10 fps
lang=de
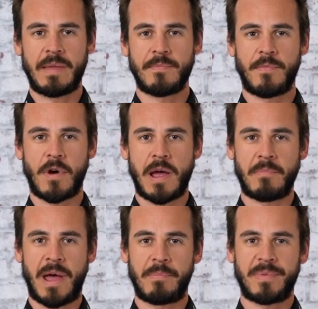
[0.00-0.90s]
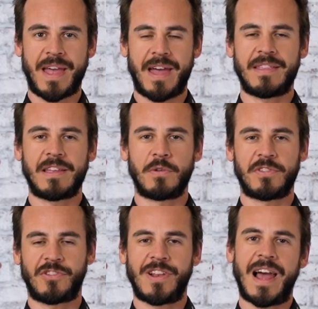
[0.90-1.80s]
im Warm-up. Da hat die
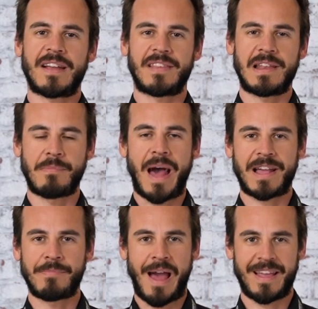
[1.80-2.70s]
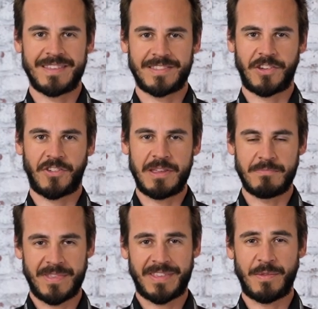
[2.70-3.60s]
große Schlagzeile Marc Marquez geschrieben
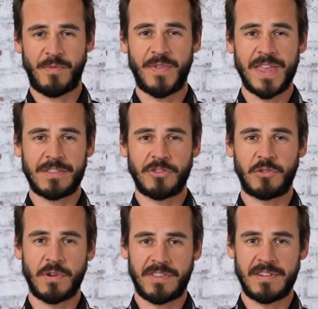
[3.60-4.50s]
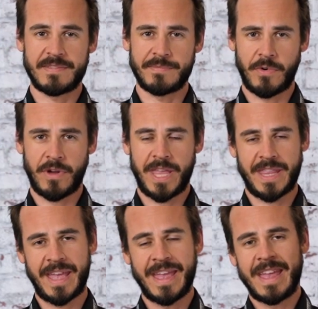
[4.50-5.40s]
mit seinem vierten Sturz an diesem
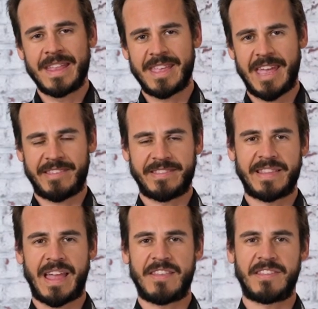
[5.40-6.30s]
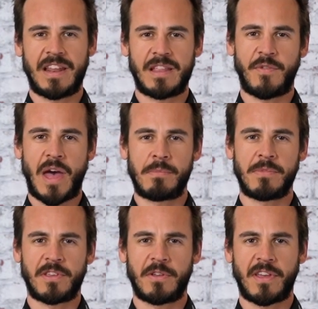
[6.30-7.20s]
Wochenende. Die ersten drei sind relativ
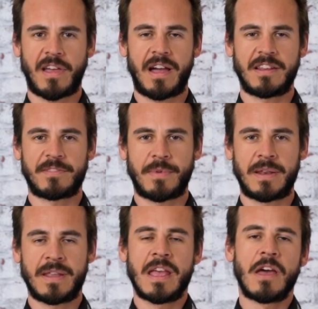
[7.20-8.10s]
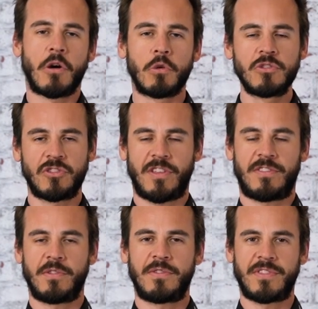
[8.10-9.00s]
harmlos ausgegangen, das waren Rutscher
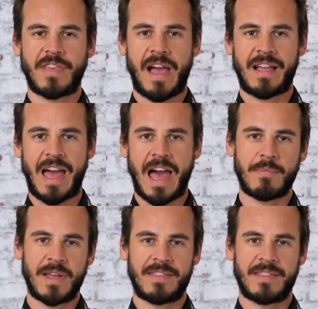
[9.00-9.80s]
sozusagen, aber